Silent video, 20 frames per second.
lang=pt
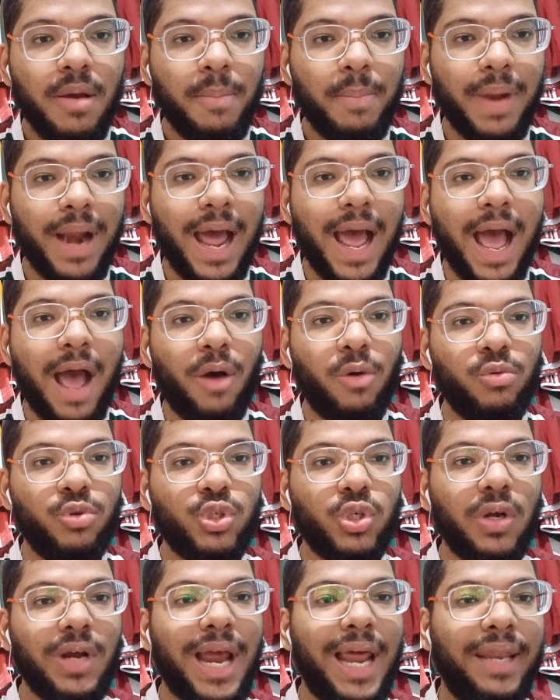para os
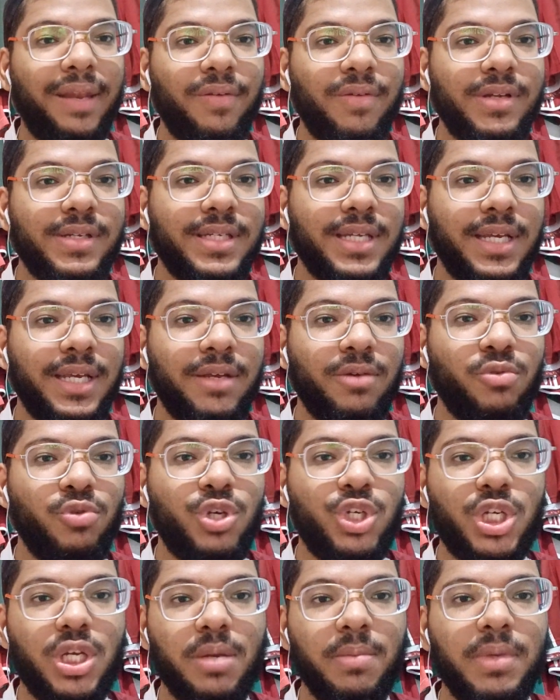jogadores aí, o
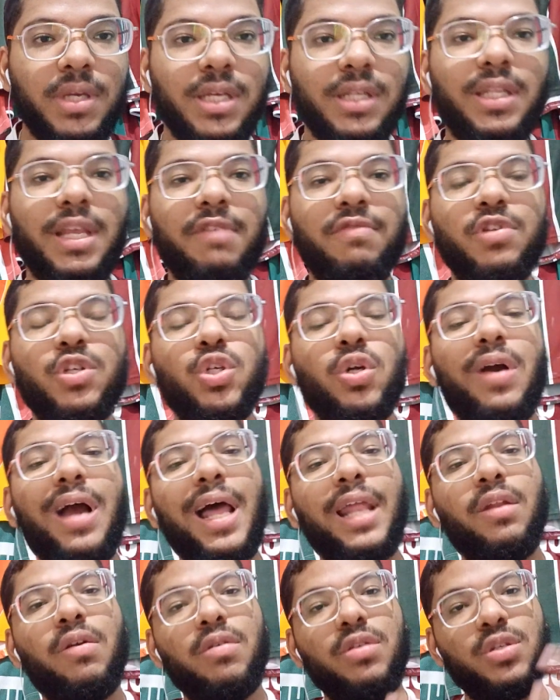time que teve
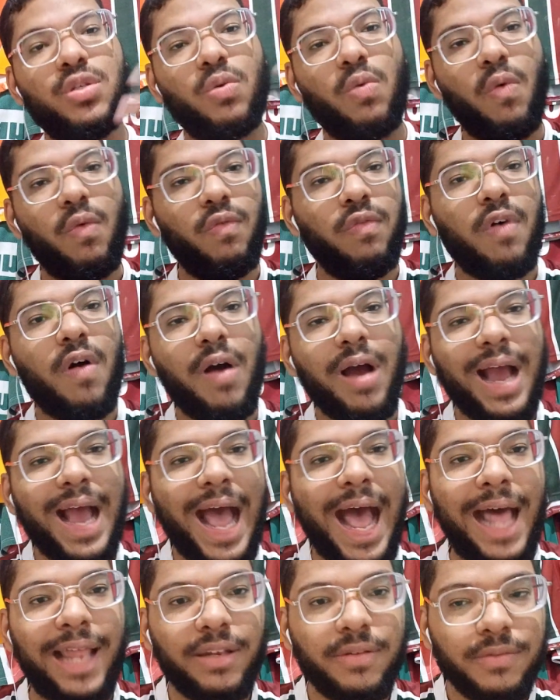jogadores
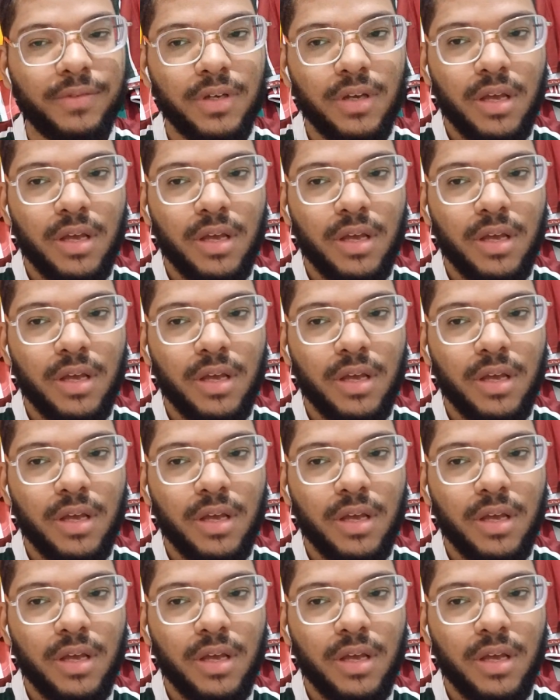convocados